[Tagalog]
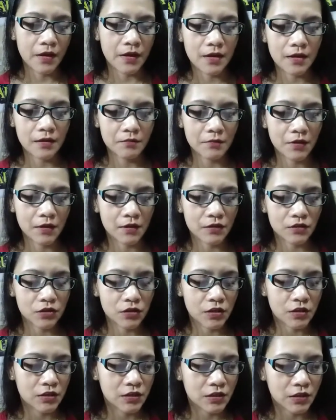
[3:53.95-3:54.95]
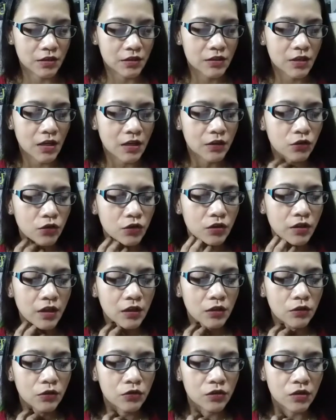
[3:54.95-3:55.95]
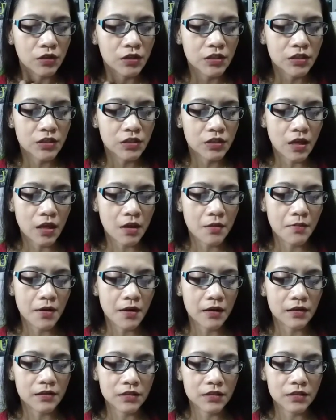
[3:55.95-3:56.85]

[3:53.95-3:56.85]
Ayan mga ka-charger. Saturday to Thursday mga